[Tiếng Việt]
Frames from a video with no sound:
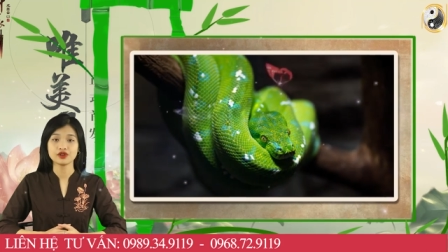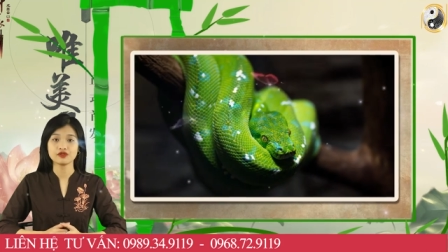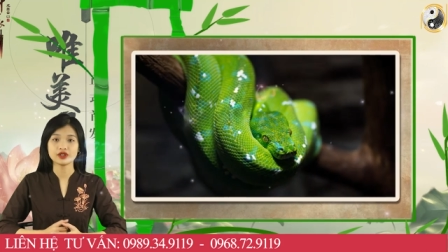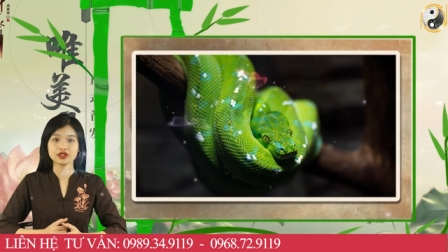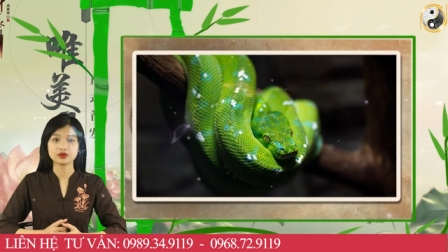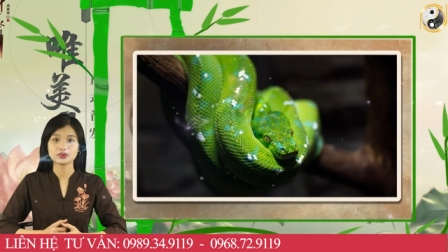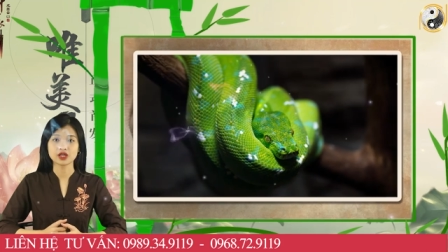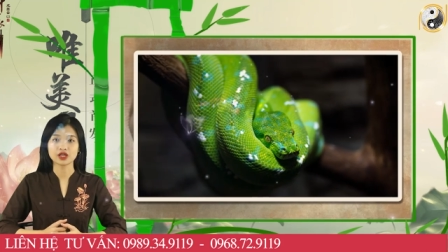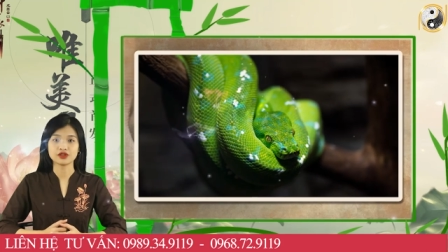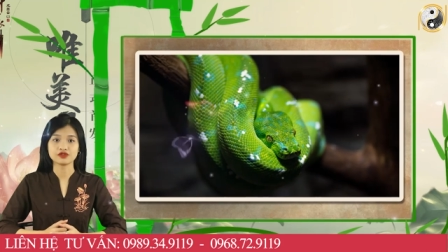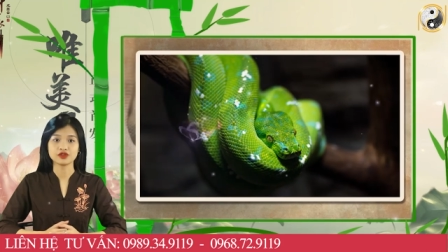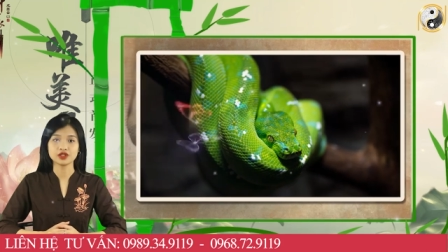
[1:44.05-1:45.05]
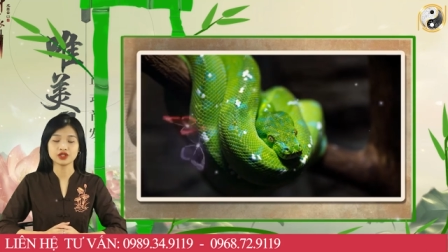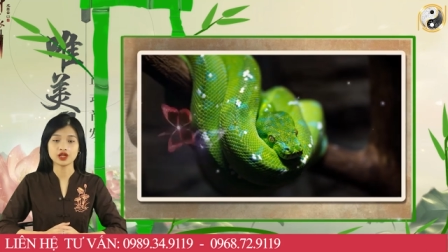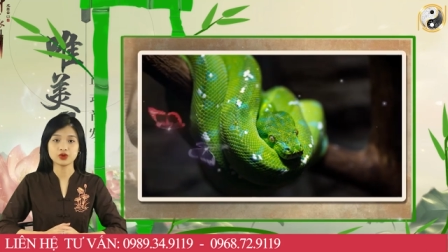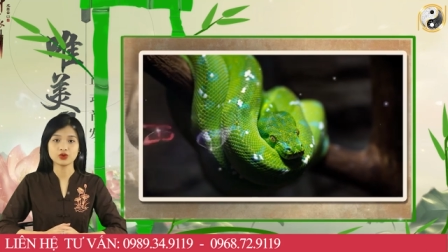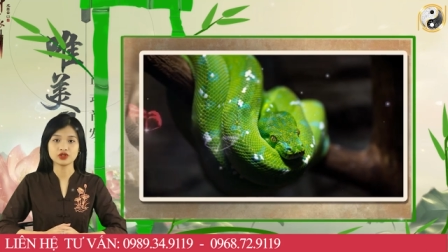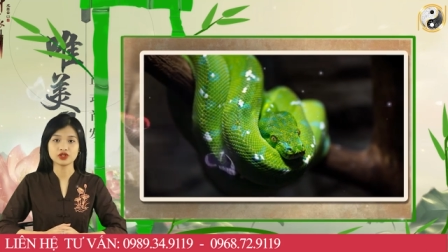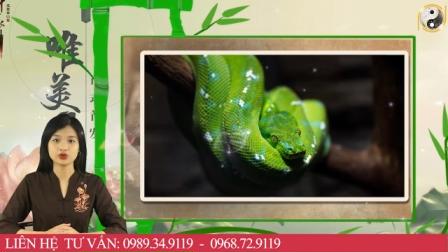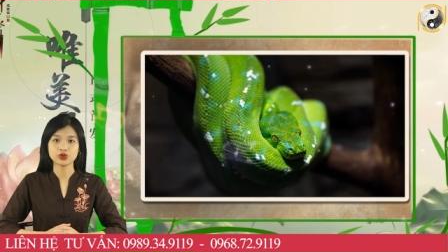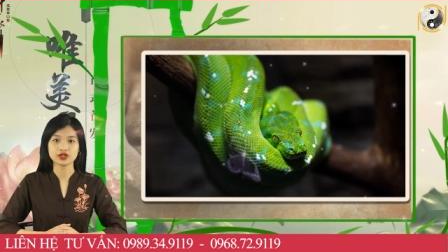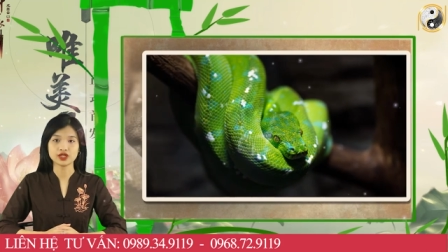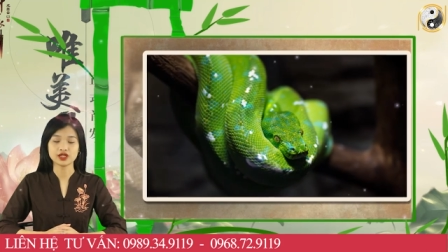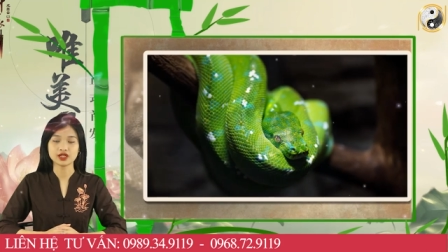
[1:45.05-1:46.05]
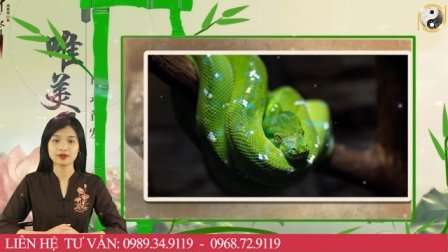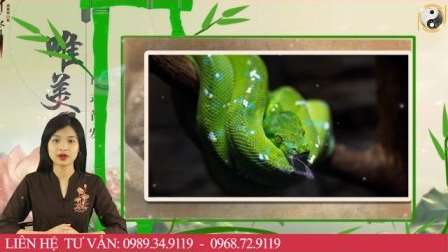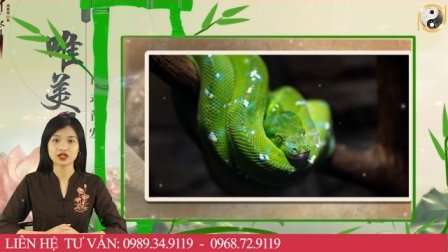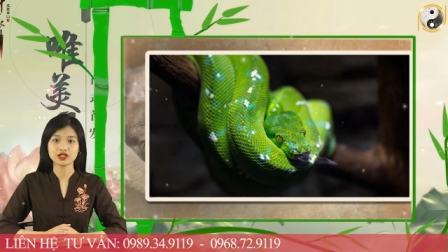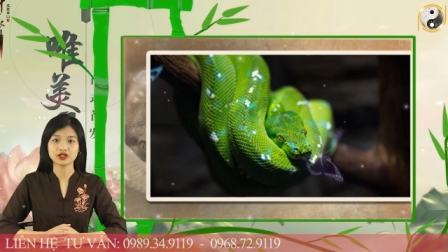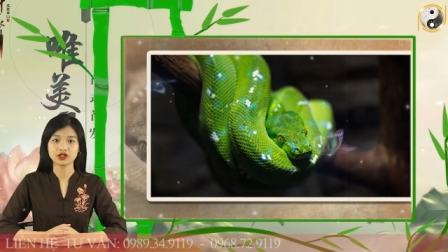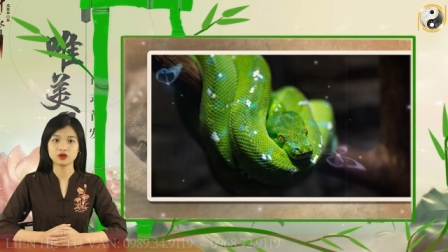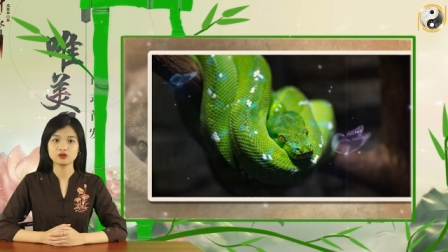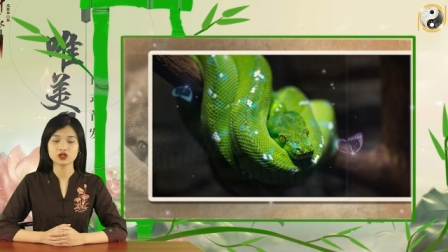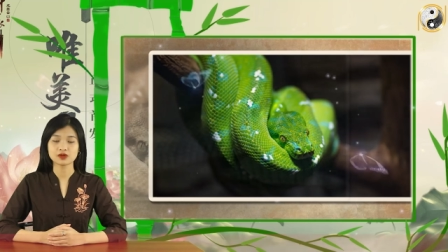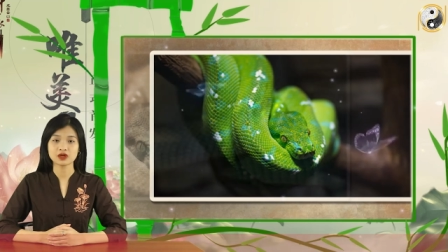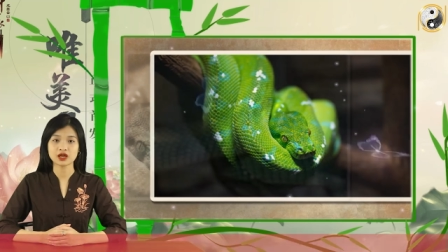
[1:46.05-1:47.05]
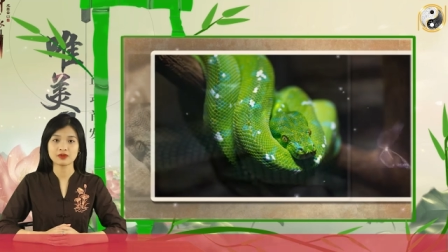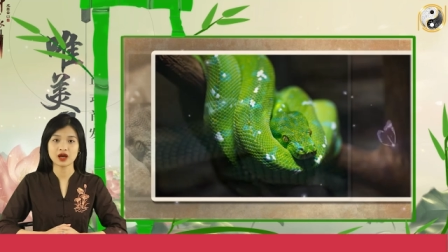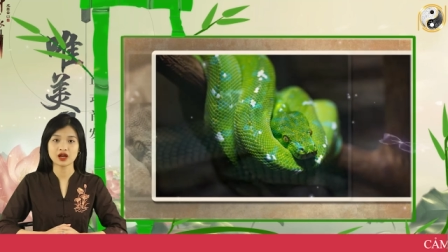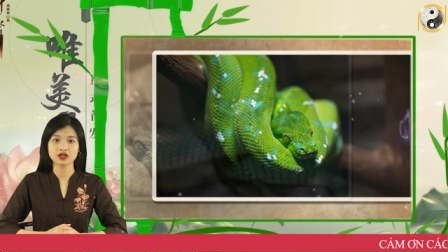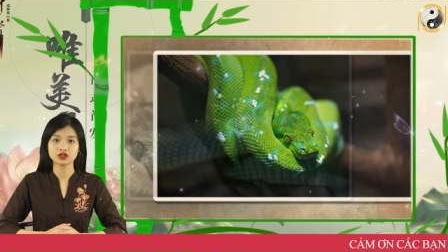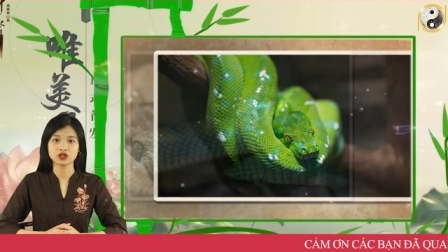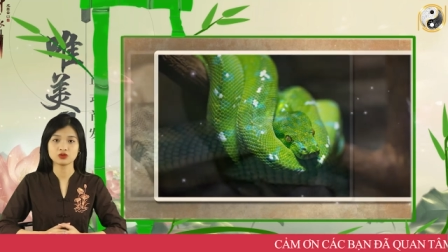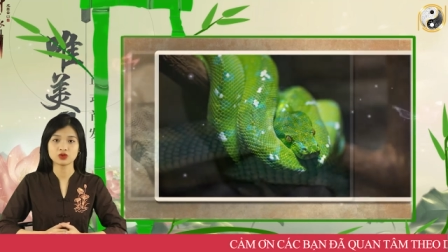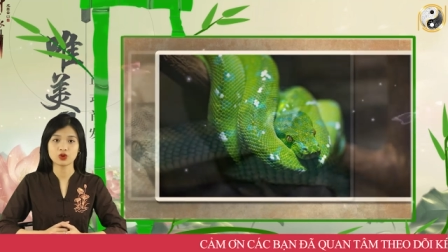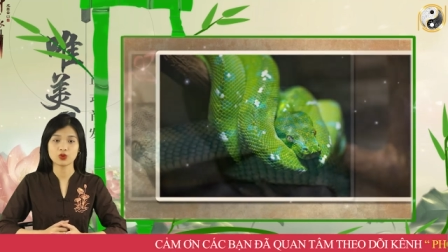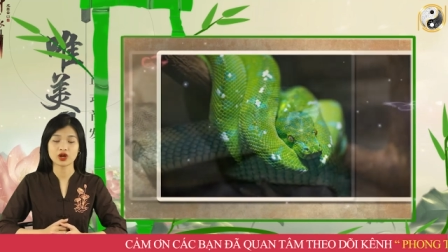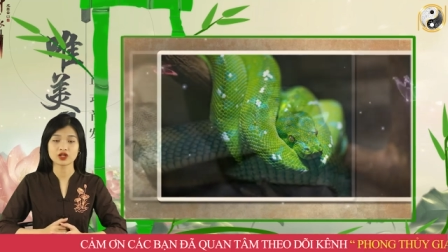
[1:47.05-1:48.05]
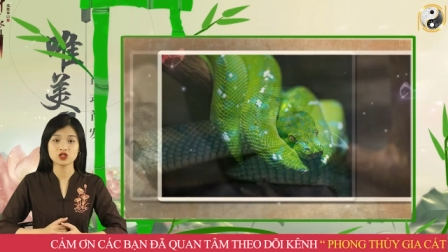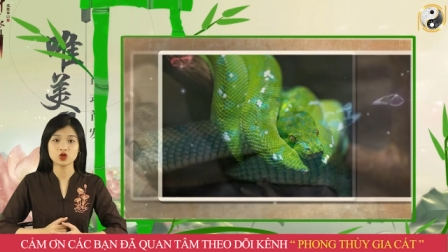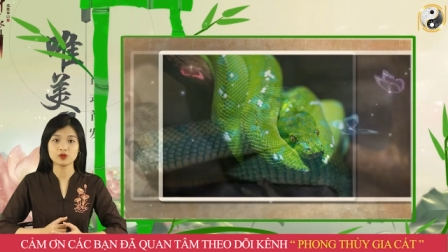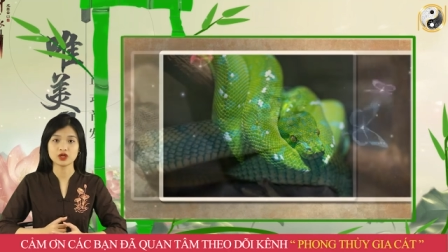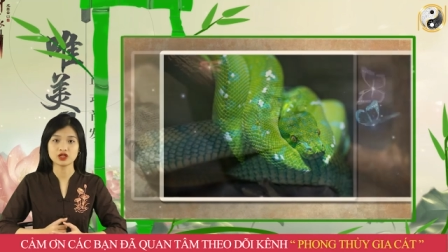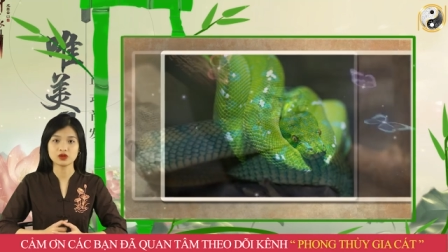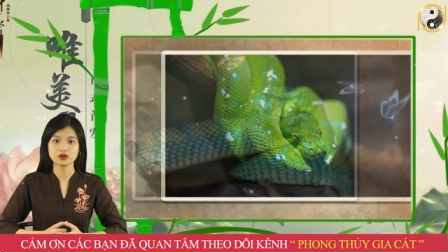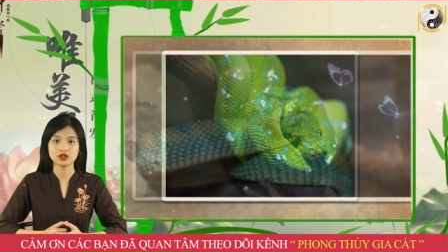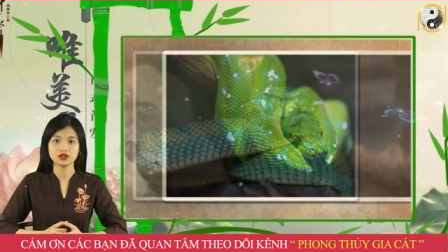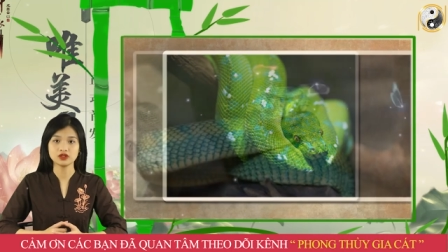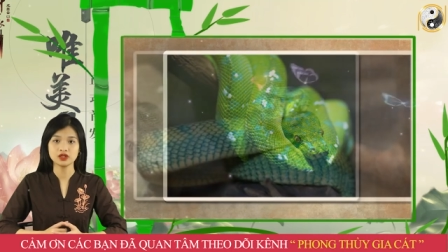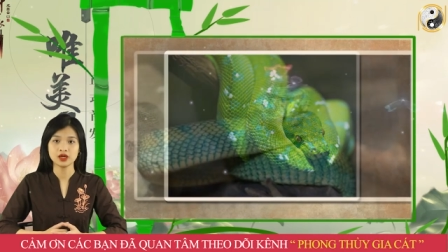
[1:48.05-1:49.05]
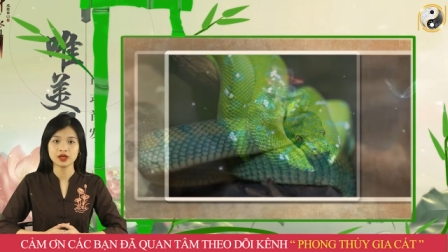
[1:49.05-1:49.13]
Về tổng thể, vận thế của người tuổi Tỵ năm 2023 không có quá nhiều biến động lớn,